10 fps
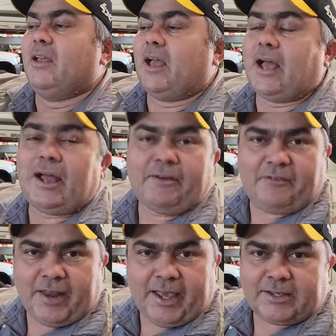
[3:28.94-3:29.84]
A
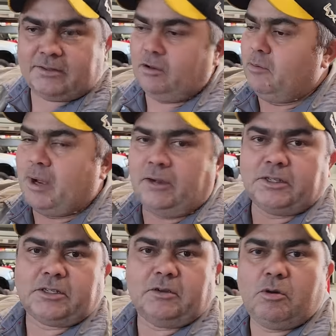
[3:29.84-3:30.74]
Flex, normal,
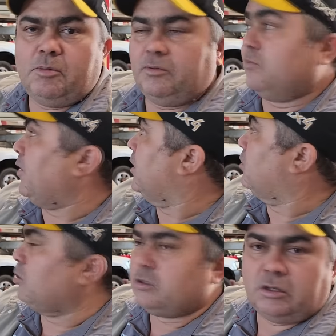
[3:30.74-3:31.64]
gente. Eu, como eu falei na
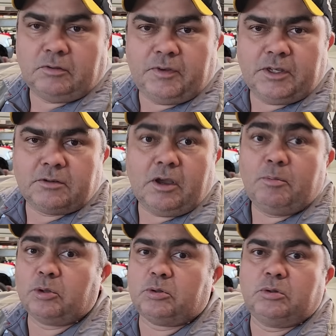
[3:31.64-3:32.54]
introdução do vídeo, é o
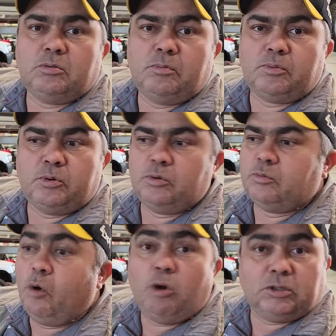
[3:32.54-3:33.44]
motor do, do
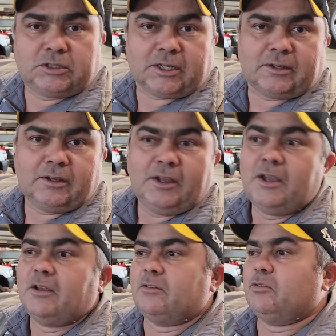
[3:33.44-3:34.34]
Monza.
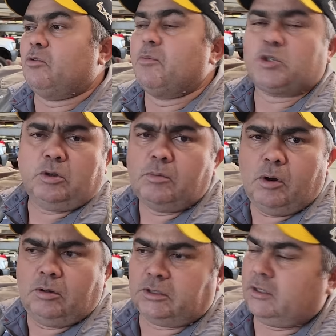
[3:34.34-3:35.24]
Do, começou no
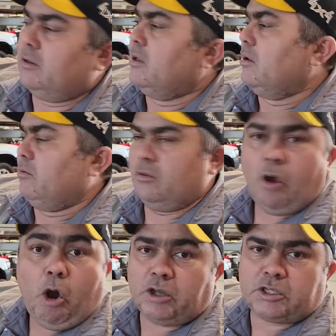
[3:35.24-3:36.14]
Monza.
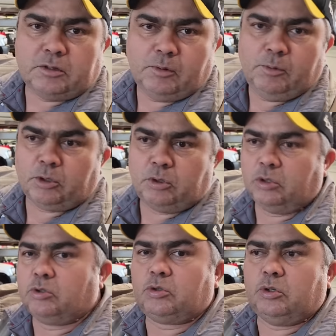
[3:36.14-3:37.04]
Um ótimo
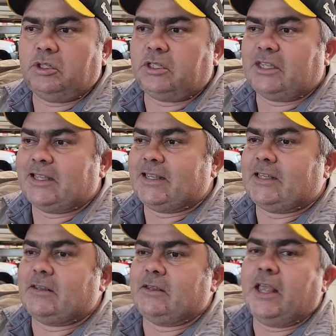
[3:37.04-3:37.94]
motor. Não estou
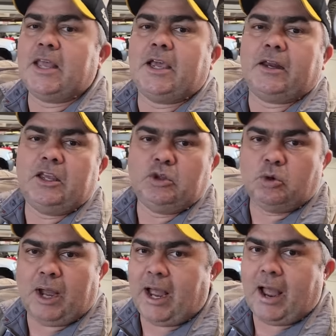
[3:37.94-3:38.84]

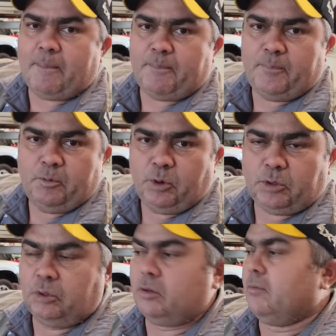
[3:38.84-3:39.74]
denegrindo a, o
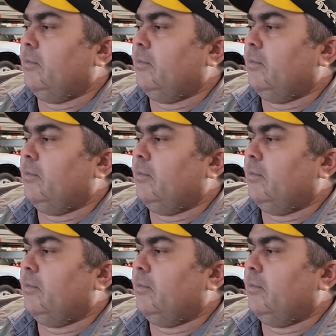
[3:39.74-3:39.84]
motor.